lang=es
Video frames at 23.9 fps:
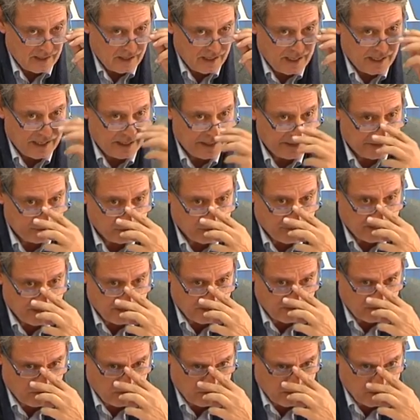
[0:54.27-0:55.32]
a
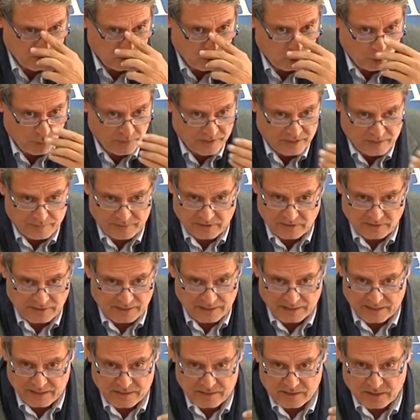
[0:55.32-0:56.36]
organizaciones no
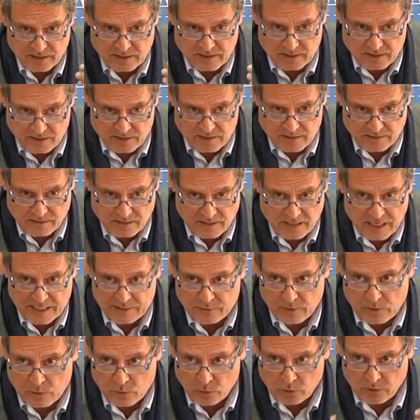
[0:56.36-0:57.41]
gubernamentales eh, sin
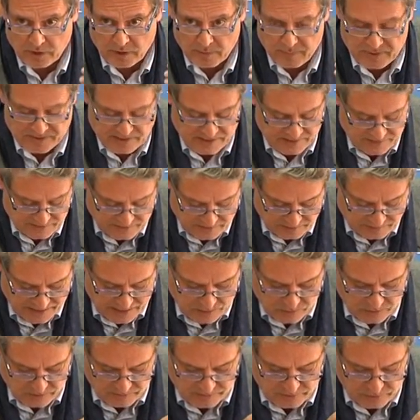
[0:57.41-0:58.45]
ánimo de lucro y que prestan
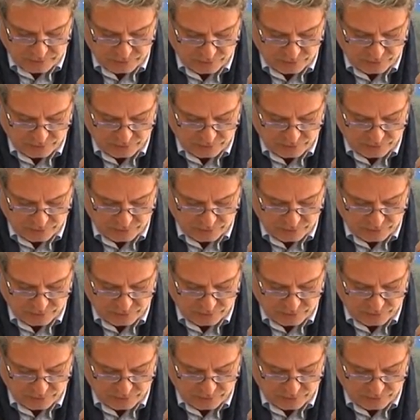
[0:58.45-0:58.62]
determinados servicios